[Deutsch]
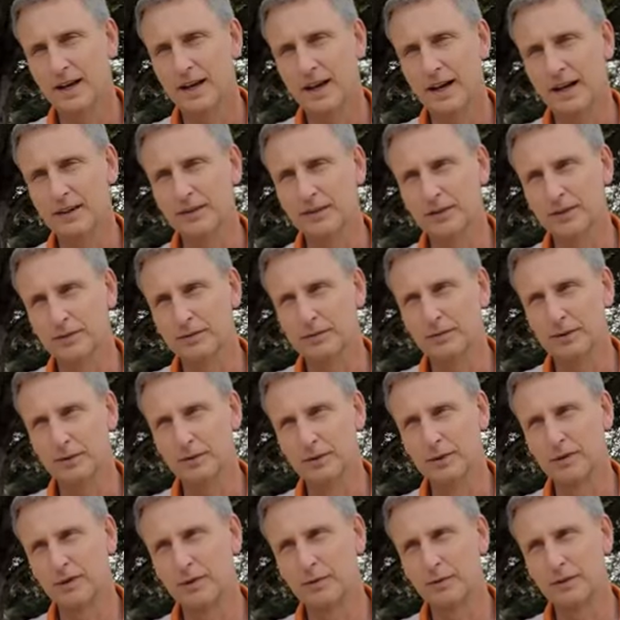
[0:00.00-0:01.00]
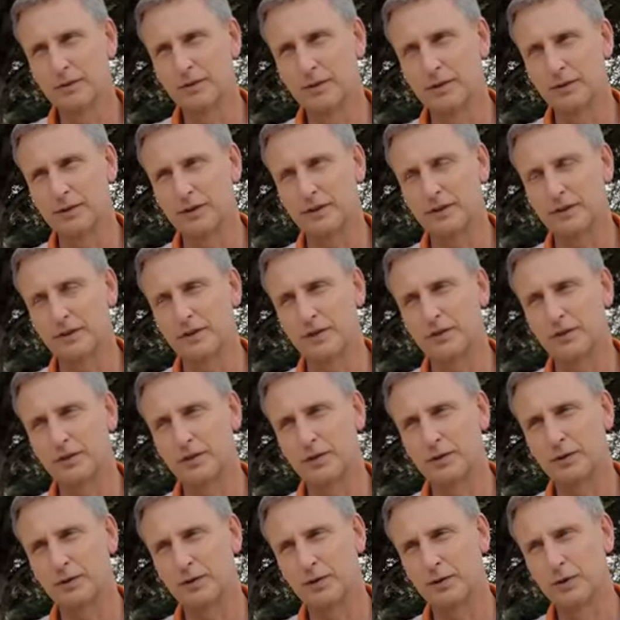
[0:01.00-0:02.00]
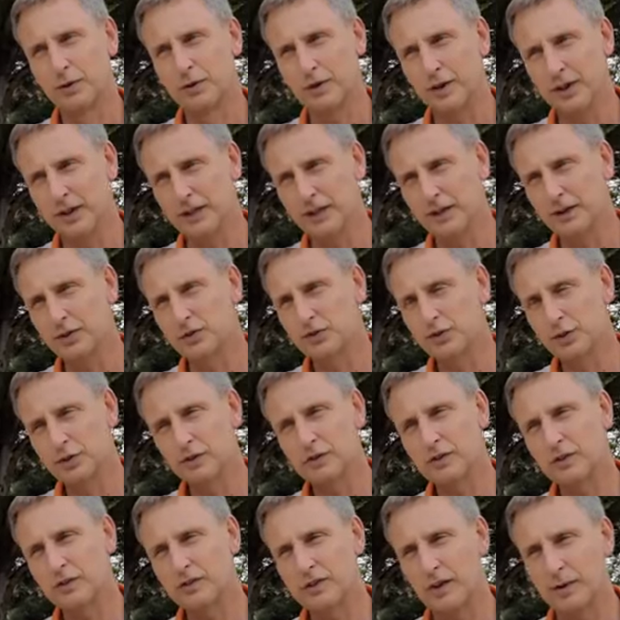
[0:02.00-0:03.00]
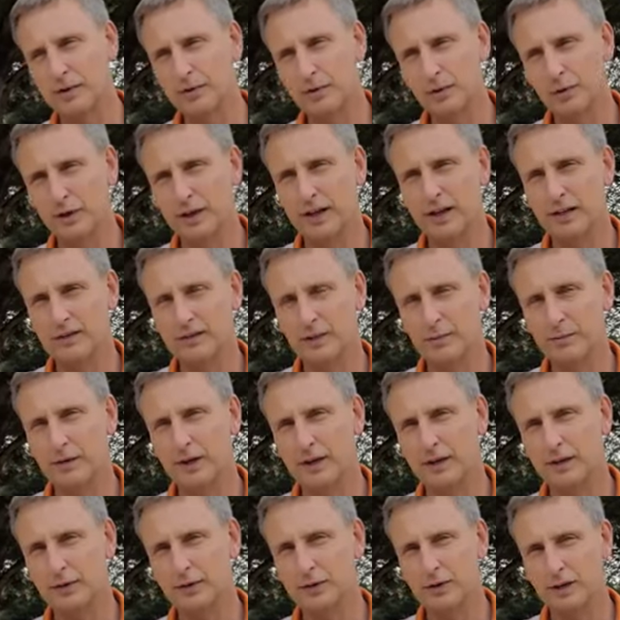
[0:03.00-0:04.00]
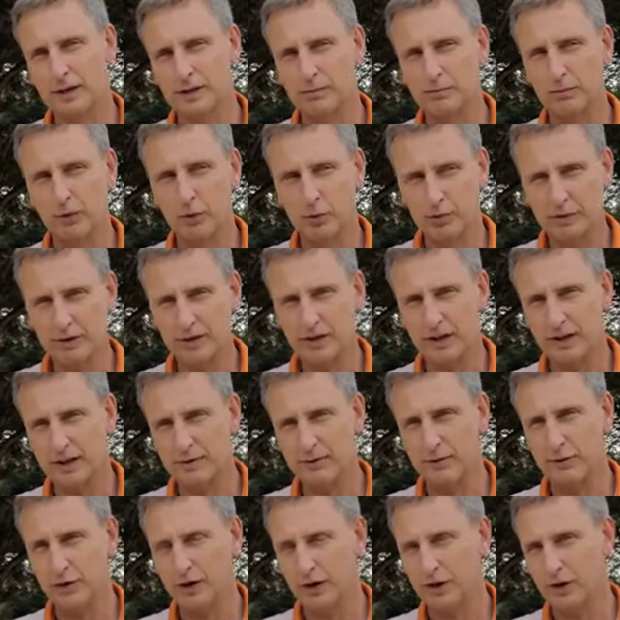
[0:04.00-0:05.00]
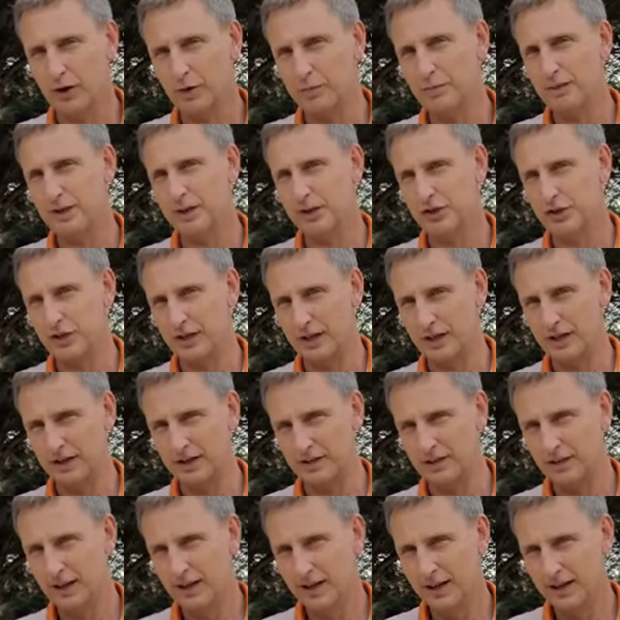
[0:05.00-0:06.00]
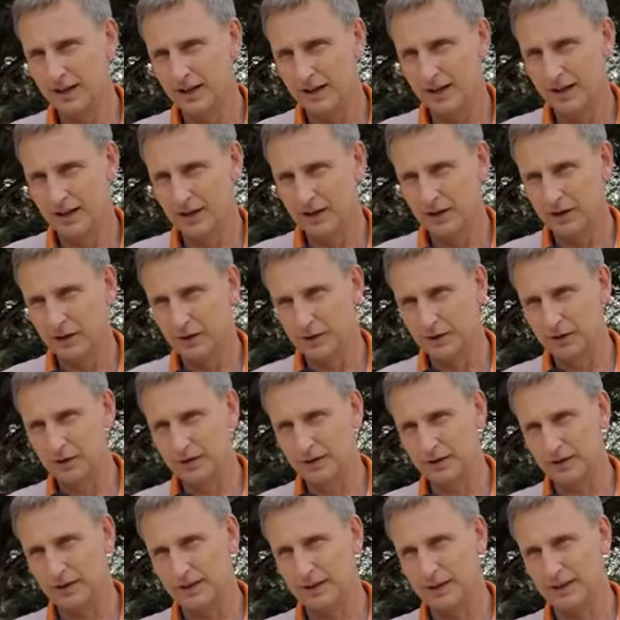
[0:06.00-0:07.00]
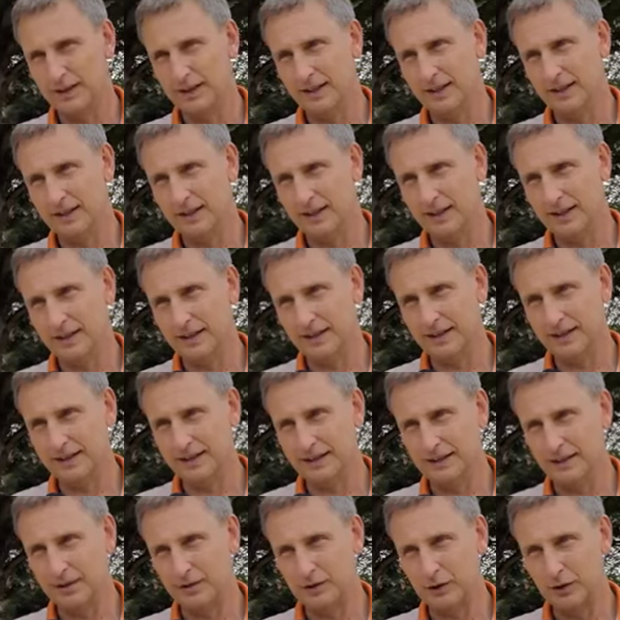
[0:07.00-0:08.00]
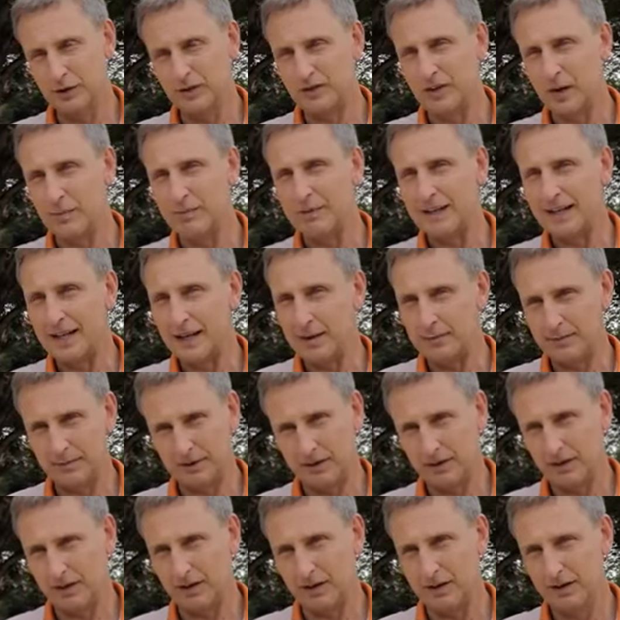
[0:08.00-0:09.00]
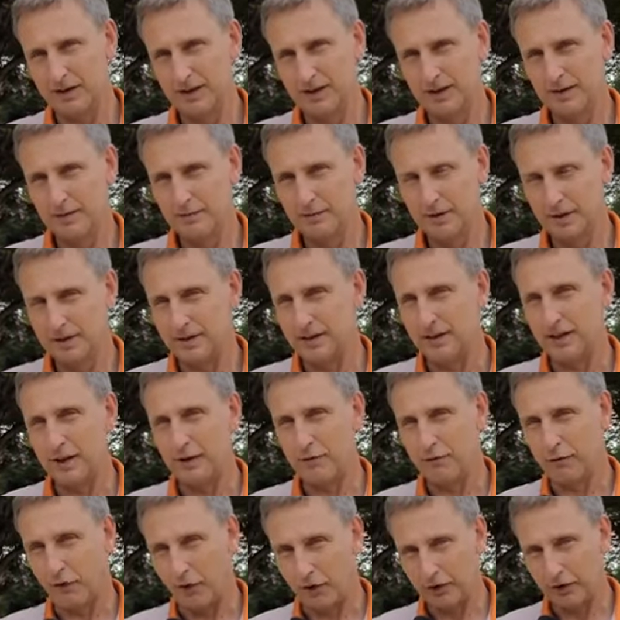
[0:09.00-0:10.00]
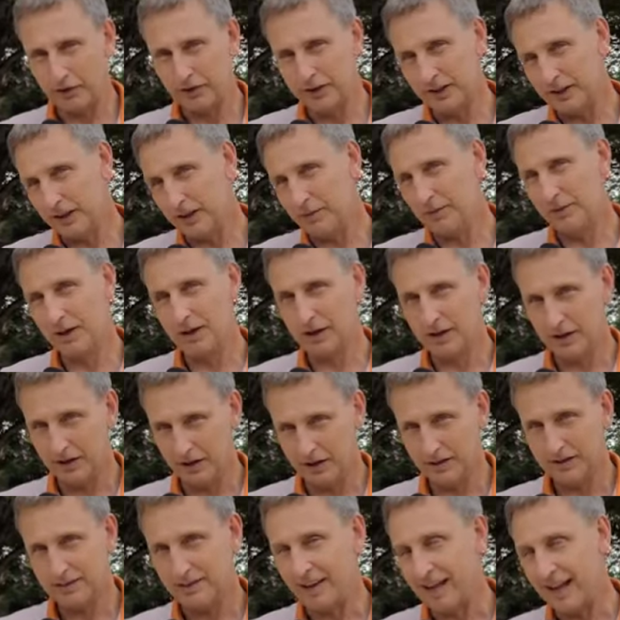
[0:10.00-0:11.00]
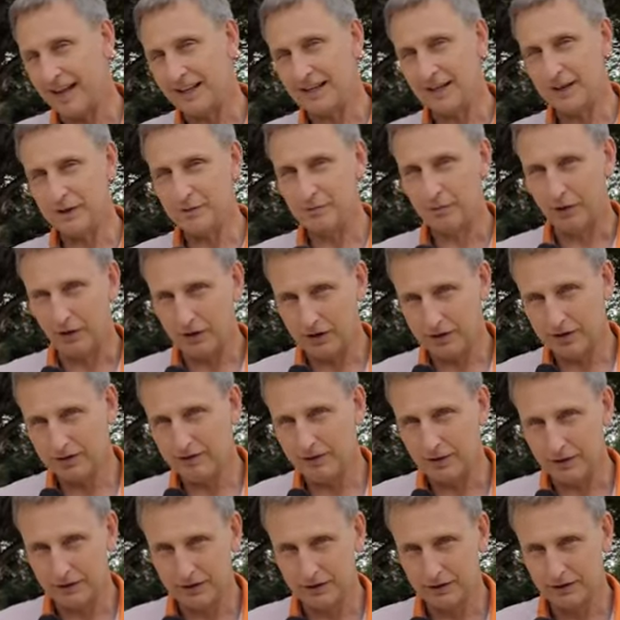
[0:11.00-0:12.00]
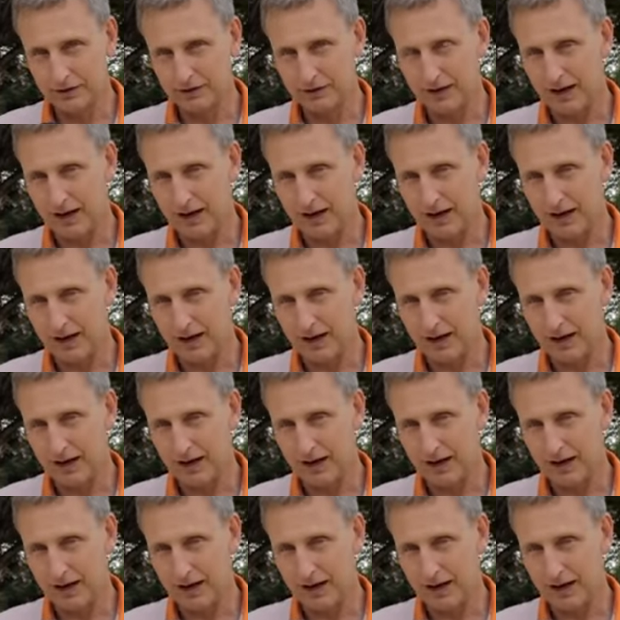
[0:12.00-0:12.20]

Also man muss immer sagen, dieses Hygiene- und Schutzkonzept wurde jetzt einmal unter den momentanen Vorgaben erstellt. Und äh, das Konzept lebt ja mit den Erfahrungen, die wir täglich machen, weil das ist